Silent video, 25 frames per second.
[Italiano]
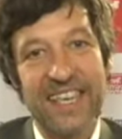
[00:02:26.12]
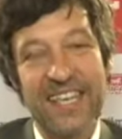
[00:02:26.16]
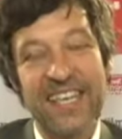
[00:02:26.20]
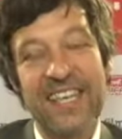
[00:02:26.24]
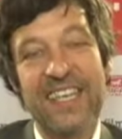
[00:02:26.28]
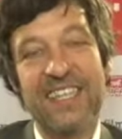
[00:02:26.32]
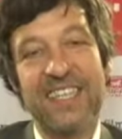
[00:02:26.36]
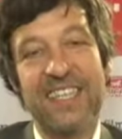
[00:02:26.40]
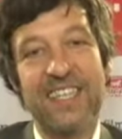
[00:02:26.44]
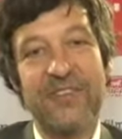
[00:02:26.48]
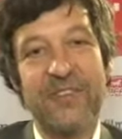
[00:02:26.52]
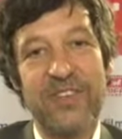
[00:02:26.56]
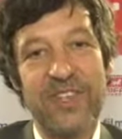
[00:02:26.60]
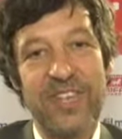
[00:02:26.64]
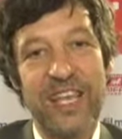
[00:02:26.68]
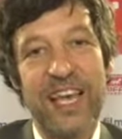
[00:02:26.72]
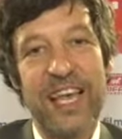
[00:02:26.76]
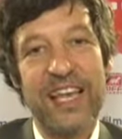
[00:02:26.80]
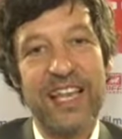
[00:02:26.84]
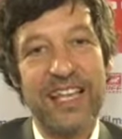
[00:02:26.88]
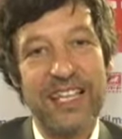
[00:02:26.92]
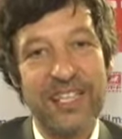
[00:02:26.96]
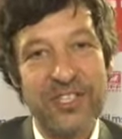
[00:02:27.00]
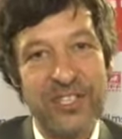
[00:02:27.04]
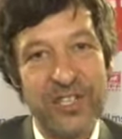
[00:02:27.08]
e creatività
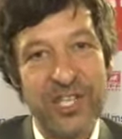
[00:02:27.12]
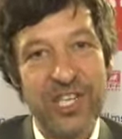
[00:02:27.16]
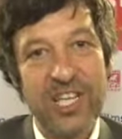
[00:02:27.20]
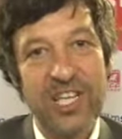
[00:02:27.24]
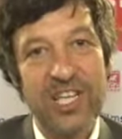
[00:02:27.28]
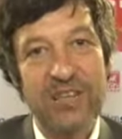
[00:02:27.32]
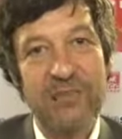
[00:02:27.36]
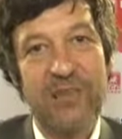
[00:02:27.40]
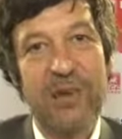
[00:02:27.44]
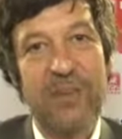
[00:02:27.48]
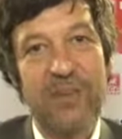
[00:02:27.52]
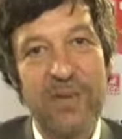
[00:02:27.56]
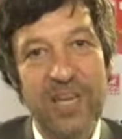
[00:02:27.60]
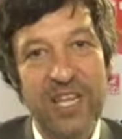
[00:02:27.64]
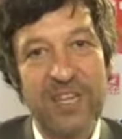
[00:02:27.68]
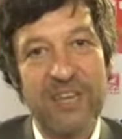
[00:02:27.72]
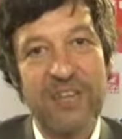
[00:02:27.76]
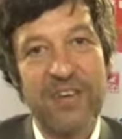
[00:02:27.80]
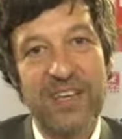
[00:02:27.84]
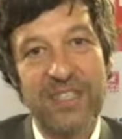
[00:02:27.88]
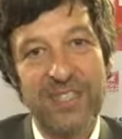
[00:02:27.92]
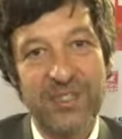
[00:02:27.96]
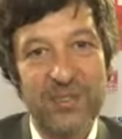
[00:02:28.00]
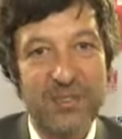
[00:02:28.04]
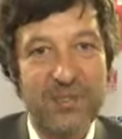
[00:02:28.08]
nel cinema perché
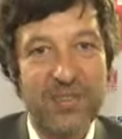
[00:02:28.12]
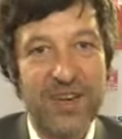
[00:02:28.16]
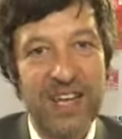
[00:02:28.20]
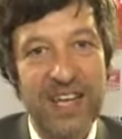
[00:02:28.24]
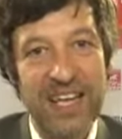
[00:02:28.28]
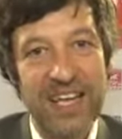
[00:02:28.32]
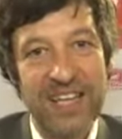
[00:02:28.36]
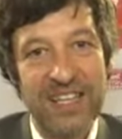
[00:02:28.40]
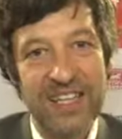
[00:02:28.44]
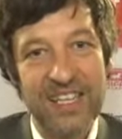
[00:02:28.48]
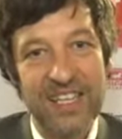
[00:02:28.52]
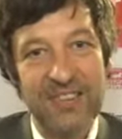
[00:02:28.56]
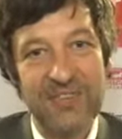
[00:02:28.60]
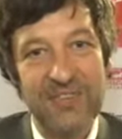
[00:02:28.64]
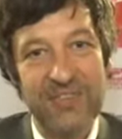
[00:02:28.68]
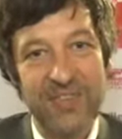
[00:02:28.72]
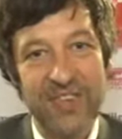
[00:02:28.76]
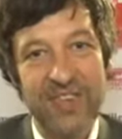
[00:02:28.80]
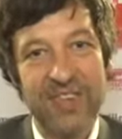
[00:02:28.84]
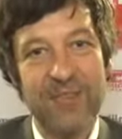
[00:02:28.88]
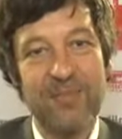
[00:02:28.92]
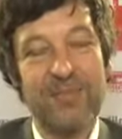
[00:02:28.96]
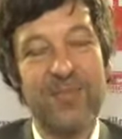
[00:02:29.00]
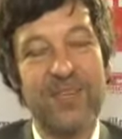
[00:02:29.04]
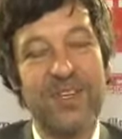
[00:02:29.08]
va a scovare dei
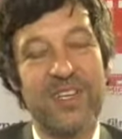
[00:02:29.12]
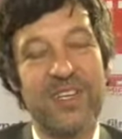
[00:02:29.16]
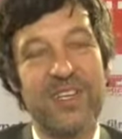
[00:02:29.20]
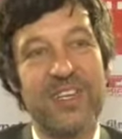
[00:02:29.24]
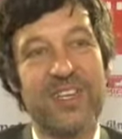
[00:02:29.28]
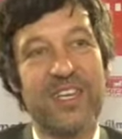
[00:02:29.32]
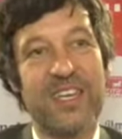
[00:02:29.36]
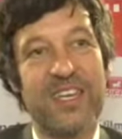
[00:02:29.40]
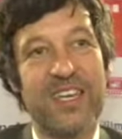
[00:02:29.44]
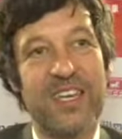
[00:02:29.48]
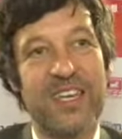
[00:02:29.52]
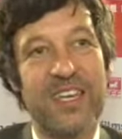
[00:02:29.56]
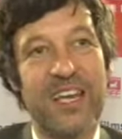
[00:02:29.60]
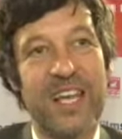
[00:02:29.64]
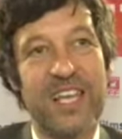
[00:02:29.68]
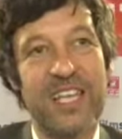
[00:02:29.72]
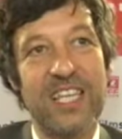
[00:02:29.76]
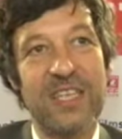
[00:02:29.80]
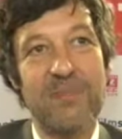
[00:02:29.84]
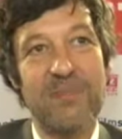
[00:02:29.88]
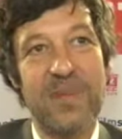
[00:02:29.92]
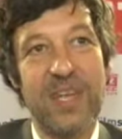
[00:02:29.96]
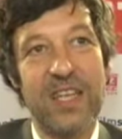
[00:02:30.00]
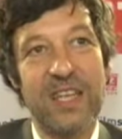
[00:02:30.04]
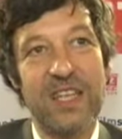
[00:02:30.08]
film che
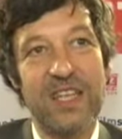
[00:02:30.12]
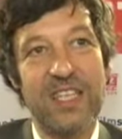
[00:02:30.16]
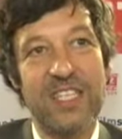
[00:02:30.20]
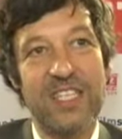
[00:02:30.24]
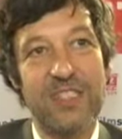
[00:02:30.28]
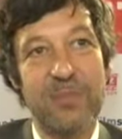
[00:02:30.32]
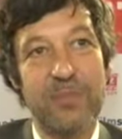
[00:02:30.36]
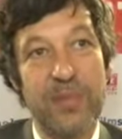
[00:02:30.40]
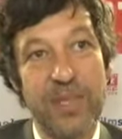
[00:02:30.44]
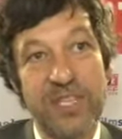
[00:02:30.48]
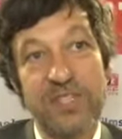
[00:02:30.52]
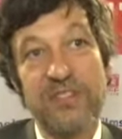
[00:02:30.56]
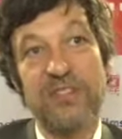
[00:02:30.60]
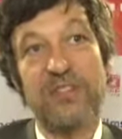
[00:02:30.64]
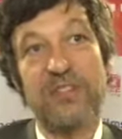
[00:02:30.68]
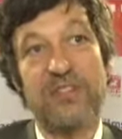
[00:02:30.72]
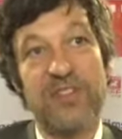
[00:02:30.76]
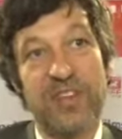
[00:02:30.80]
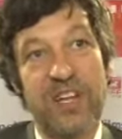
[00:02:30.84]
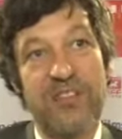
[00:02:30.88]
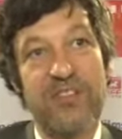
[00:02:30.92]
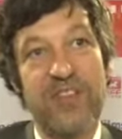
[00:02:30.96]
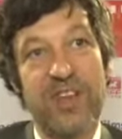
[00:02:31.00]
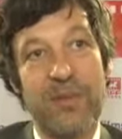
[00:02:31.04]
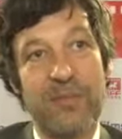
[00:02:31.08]
altrimenti spesso
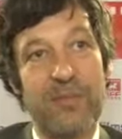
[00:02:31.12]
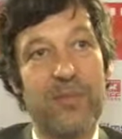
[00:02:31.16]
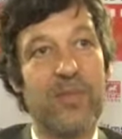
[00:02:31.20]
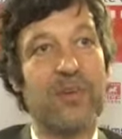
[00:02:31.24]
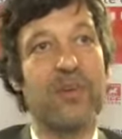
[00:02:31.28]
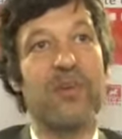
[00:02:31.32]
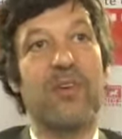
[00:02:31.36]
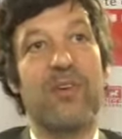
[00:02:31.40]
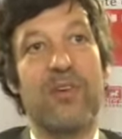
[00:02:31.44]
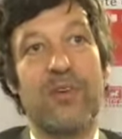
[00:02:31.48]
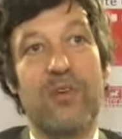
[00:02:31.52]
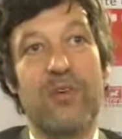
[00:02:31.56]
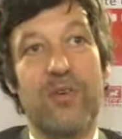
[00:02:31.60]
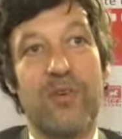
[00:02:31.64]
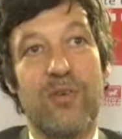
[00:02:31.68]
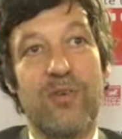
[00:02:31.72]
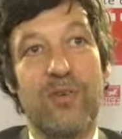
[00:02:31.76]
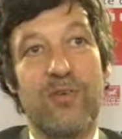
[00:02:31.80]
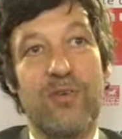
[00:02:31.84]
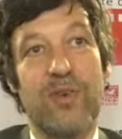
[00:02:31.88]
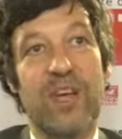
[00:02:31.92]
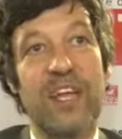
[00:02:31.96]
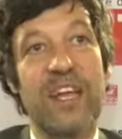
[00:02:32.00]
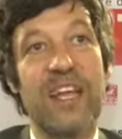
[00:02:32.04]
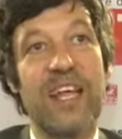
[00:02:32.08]
non avrebbero
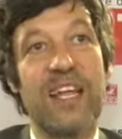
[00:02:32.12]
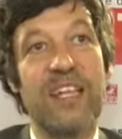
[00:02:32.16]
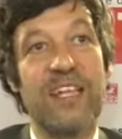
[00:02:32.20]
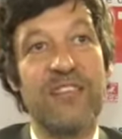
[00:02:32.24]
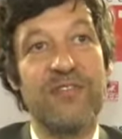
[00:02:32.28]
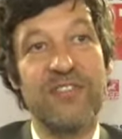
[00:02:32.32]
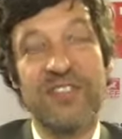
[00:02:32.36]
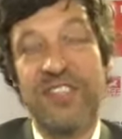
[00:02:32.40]
una grande